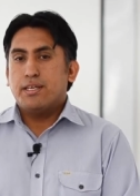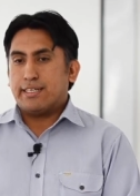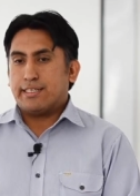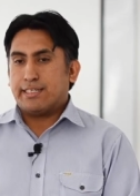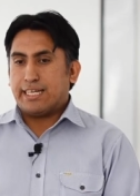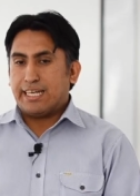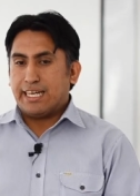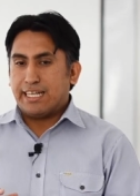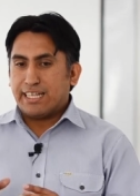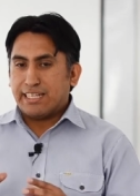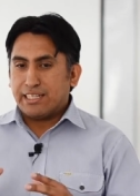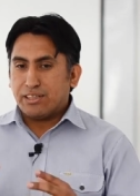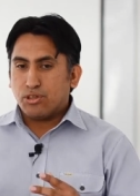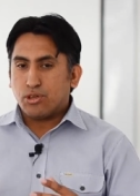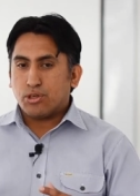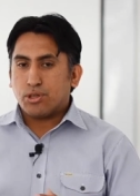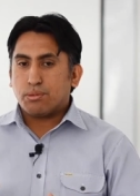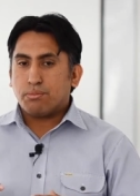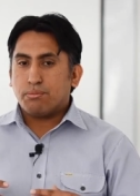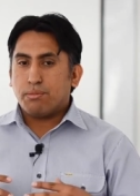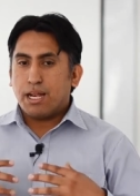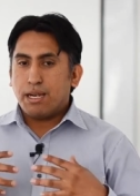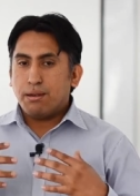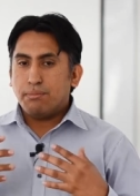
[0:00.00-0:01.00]
que
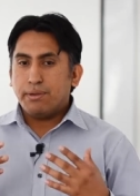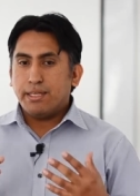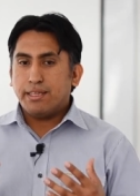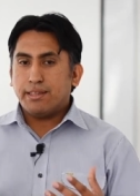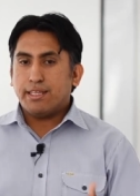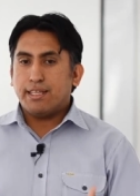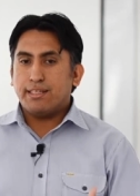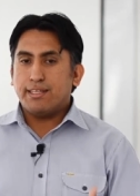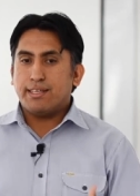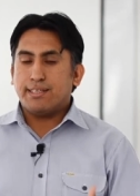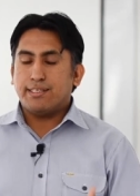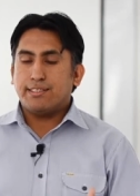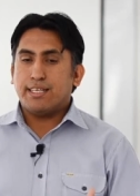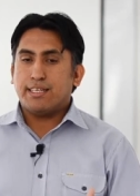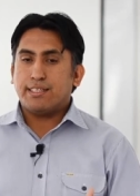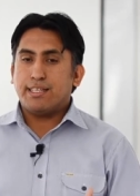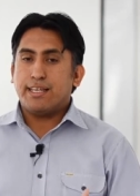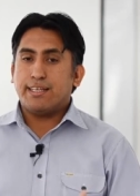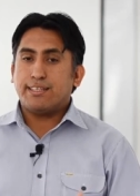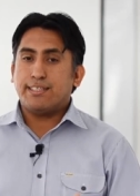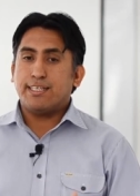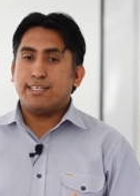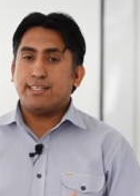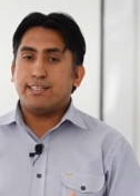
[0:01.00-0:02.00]
normalmente necesitas
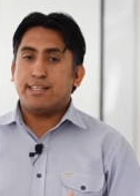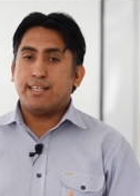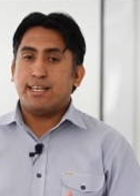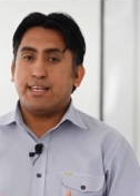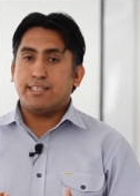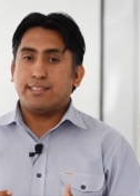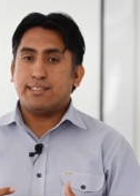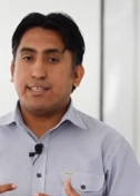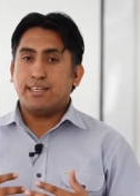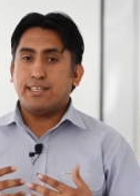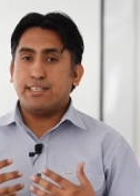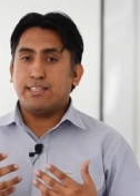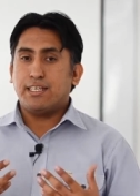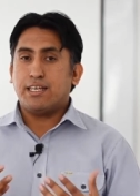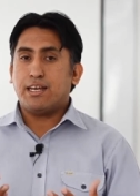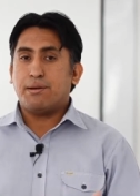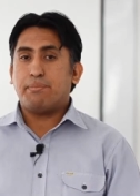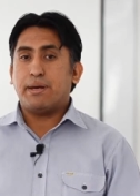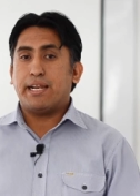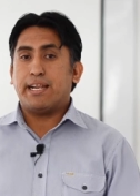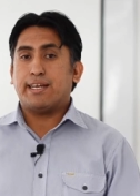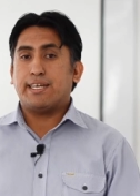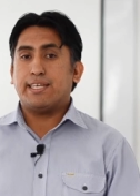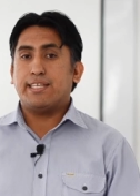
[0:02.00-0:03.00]
la, la, estadística
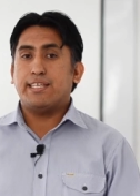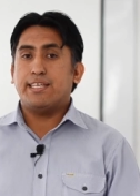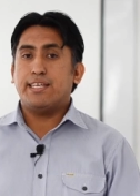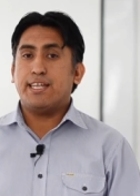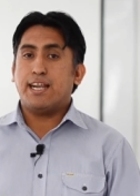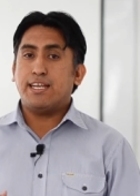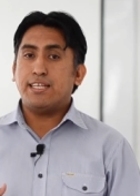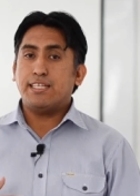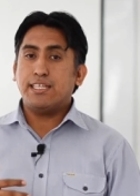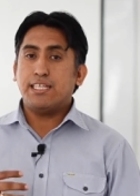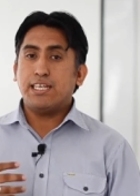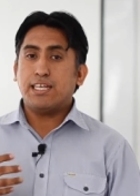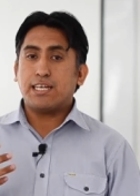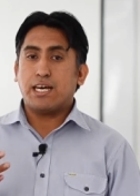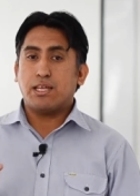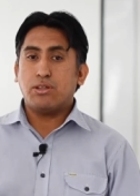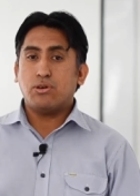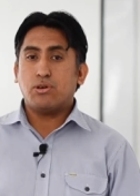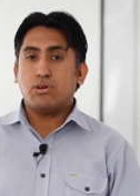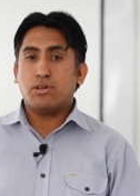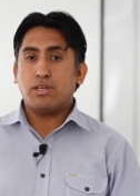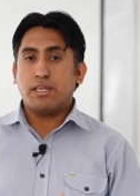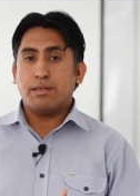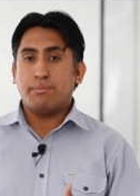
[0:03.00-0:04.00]
para generar
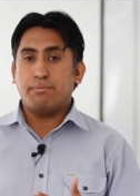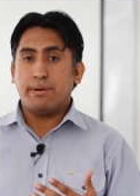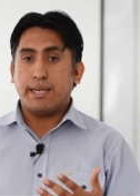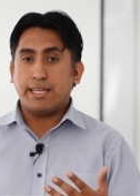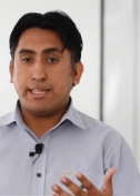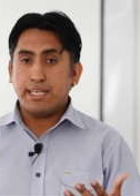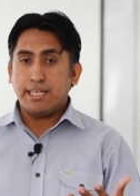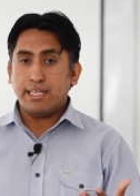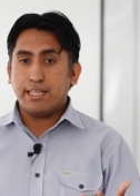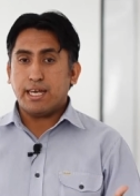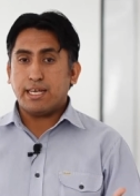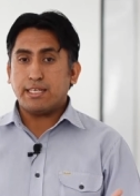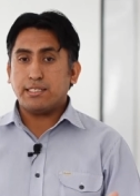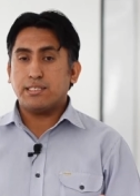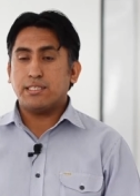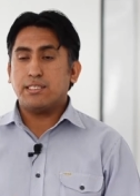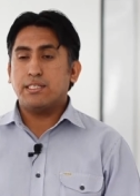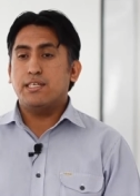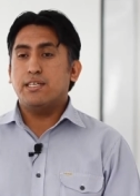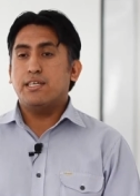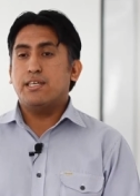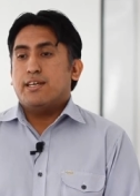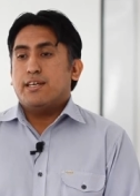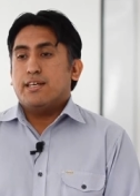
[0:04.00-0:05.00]
indicadores, medidas.
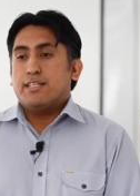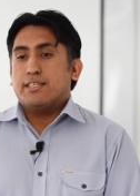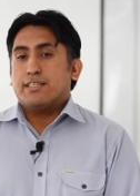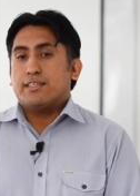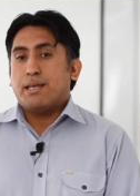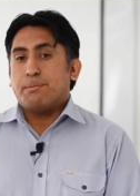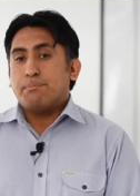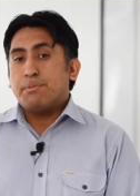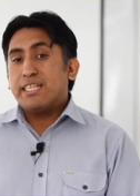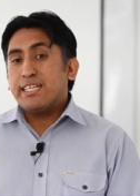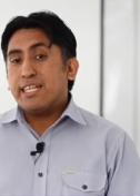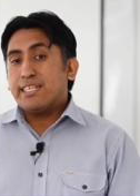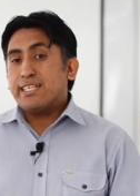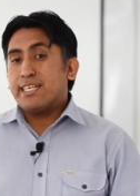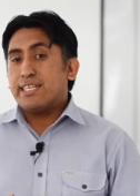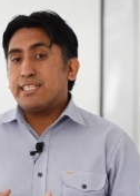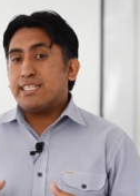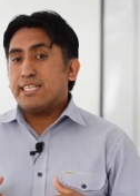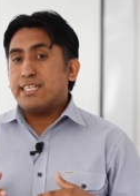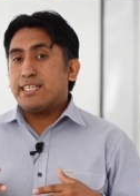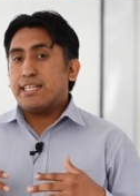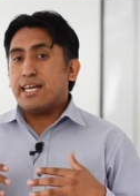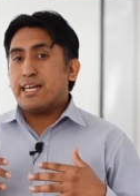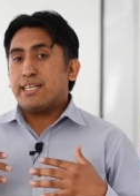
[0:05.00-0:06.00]
También
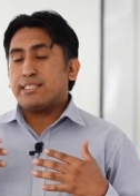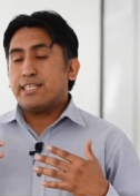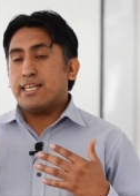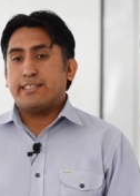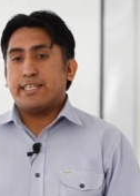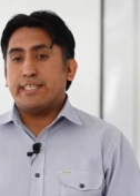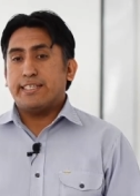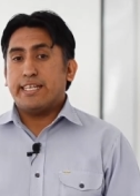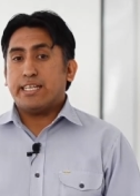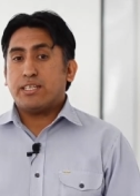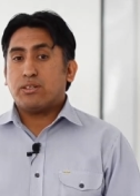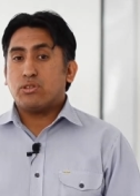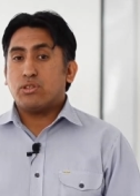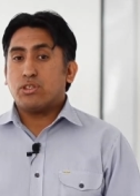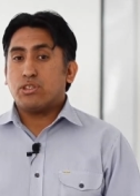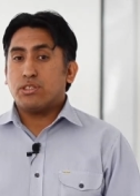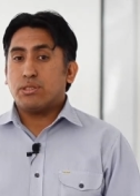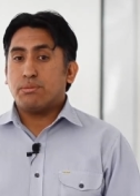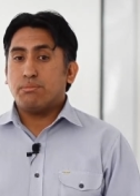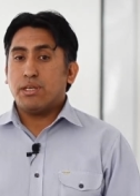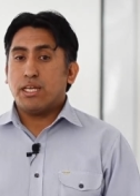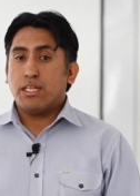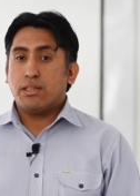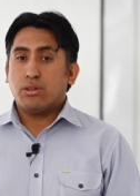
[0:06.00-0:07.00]
necesitas tener
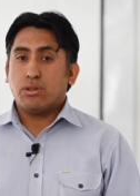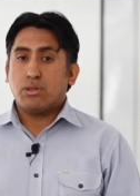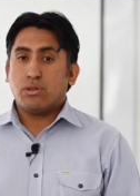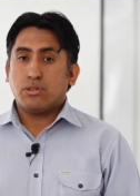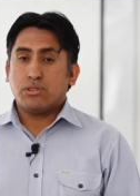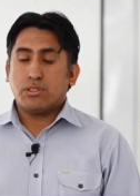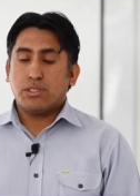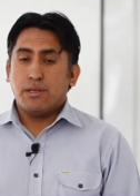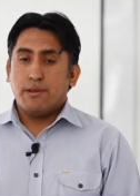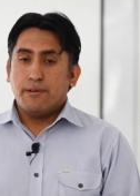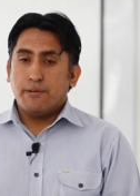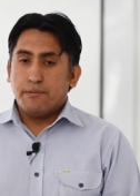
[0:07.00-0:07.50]
conocimientos